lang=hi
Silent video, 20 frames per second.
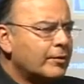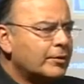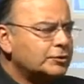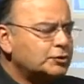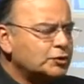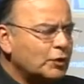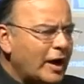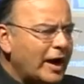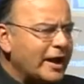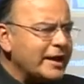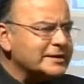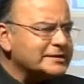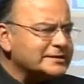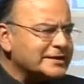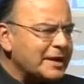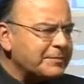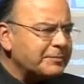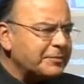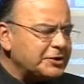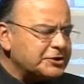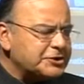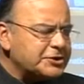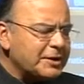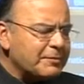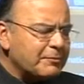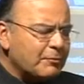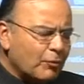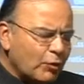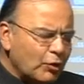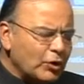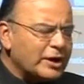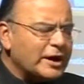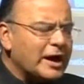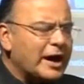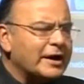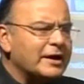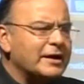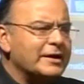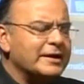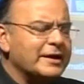जो आए इसके पीछे मूल
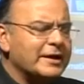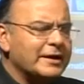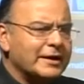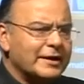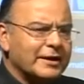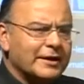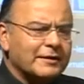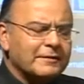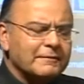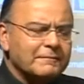कारण ये है